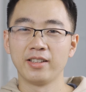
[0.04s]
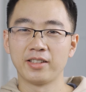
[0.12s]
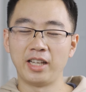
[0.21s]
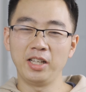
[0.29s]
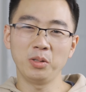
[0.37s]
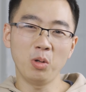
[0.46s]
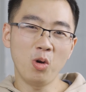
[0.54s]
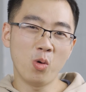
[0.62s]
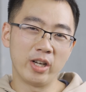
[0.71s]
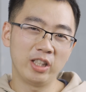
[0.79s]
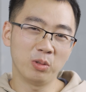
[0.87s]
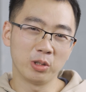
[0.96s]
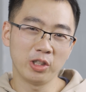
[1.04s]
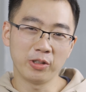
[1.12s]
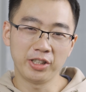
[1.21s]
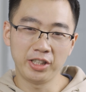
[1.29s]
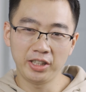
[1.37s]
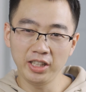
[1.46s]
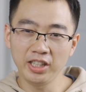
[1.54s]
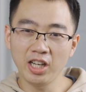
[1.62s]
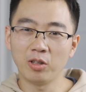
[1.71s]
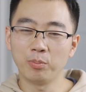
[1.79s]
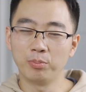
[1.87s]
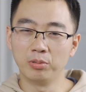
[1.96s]
谁说混凝土就一定
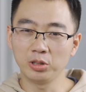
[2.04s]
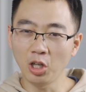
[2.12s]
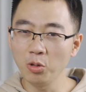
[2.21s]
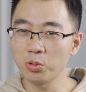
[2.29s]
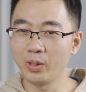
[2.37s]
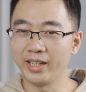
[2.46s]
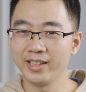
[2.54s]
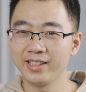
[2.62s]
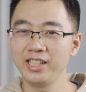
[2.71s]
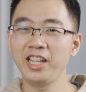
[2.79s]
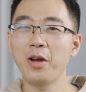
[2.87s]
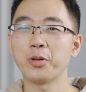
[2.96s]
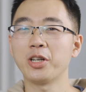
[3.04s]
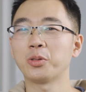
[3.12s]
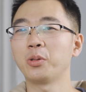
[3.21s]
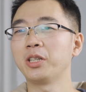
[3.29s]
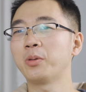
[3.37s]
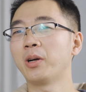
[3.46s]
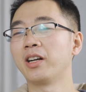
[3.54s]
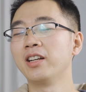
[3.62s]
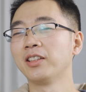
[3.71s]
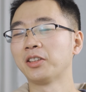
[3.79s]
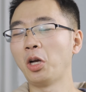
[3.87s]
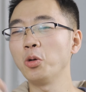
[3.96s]
要不透水？今天我就要做一块
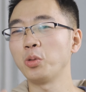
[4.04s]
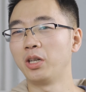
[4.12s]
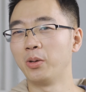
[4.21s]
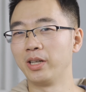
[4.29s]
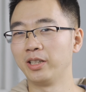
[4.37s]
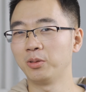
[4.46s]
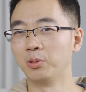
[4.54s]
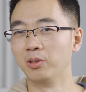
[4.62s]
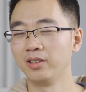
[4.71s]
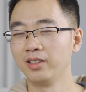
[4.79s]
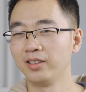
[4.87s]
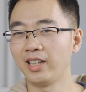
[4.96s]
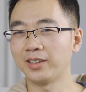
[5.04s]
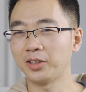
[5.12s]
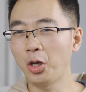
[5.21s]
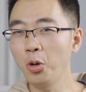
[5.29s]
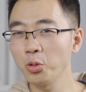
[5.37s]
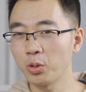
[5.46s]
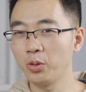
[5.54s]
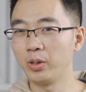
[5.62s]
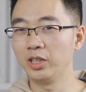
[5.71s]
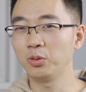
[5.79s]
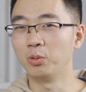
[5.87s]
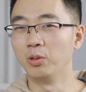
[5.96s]
透水的混凝土。那透水
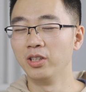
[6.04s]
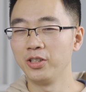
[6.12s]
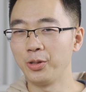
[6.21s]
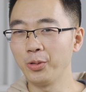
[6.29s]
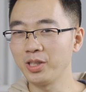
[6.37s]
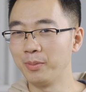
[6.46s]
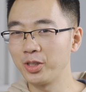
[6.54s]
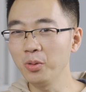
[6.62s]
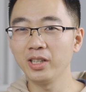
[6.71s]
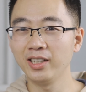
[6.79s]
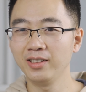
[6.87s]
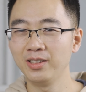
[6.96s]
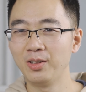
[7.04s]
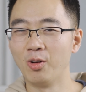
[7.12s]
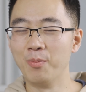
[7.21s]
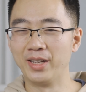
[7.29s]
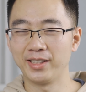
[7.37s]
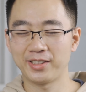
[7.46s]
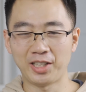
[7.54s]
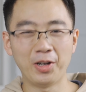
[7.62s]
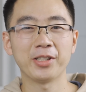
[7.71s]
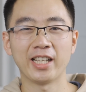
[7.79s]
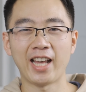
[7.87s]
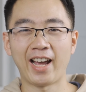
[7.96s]
混凝土有什么用呢？我们稍
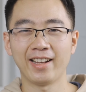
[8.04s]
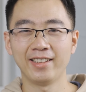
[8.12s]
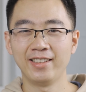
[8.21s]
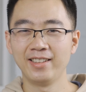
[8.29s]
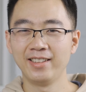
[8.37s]
后解答。